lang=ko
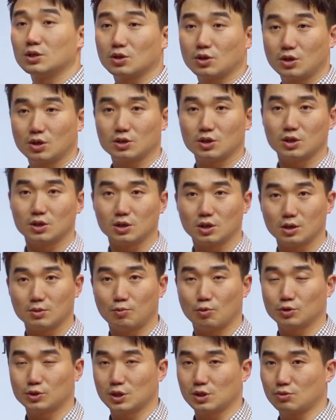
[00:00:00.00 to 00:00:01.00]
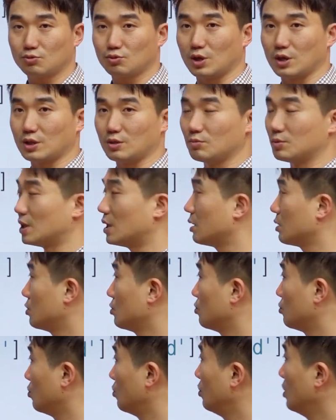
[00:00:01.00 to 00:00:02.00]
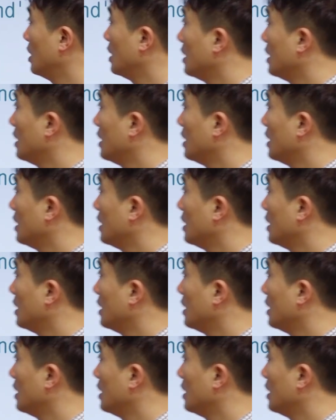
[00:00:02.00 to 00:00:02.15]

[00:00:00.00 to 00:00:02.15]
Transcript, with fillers: 적혀져 있는 걸 보실 수가 있습니다. 그리고